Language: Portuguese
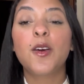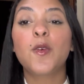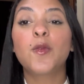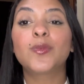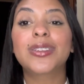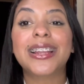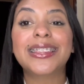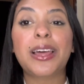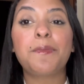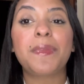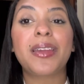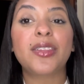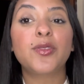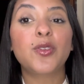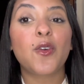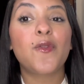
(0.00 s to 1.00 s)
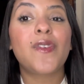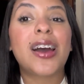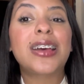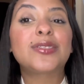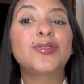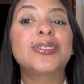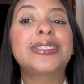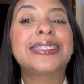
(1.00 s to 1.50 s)
um tratamento que eu
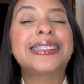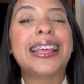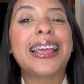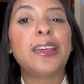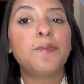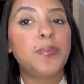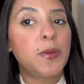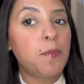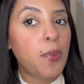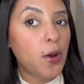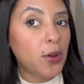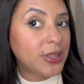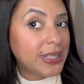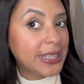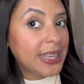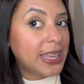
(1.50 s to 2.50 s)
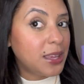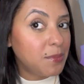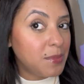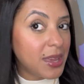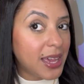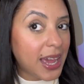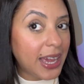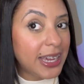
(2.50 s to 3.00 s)
faço sempre
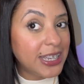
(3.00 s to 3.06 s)
pós-química